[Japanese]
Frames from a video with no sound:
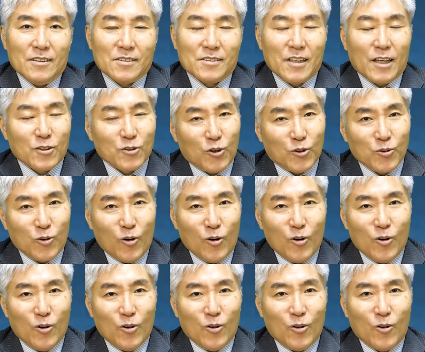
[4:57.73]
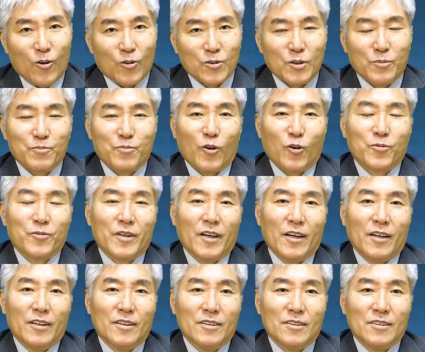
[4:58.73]
戦後の日本
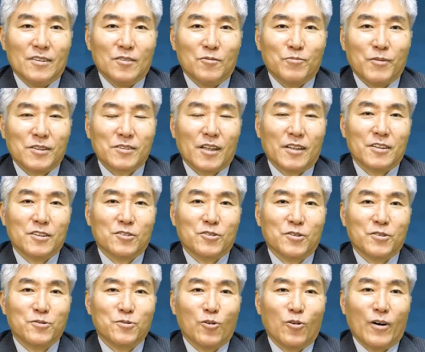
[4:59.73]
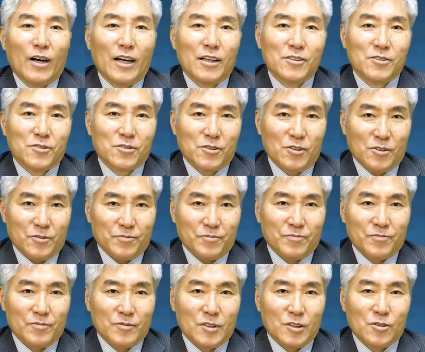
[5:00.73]
でまさに国を愛する
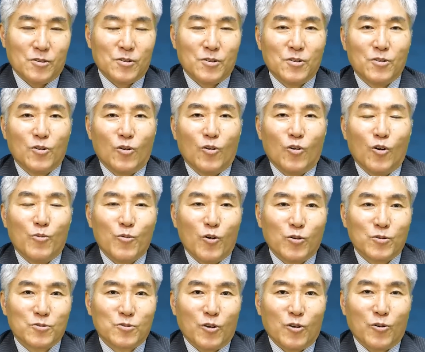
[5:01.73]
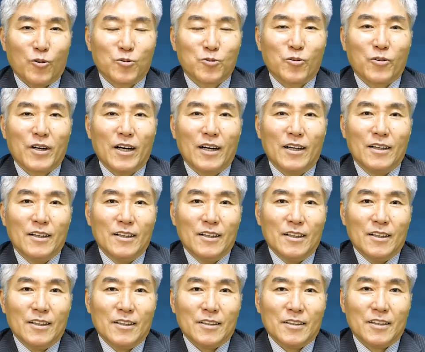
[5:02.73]
国を思うということが
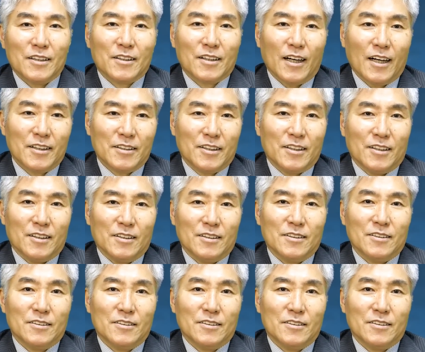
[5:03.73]
いかに